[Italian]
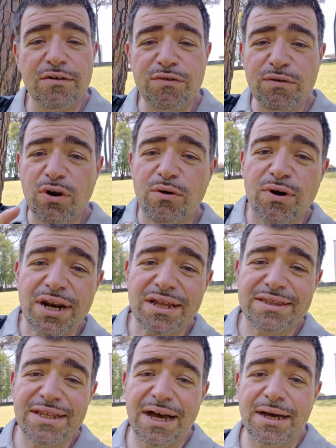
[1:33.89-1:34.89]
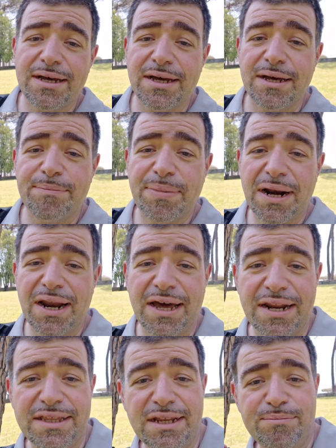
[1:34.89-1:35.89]
Vi volevo in realtà eh,
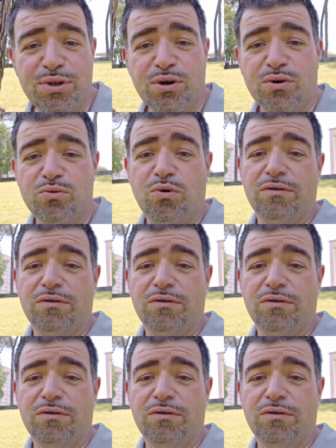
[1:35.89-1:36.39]
parlare del mio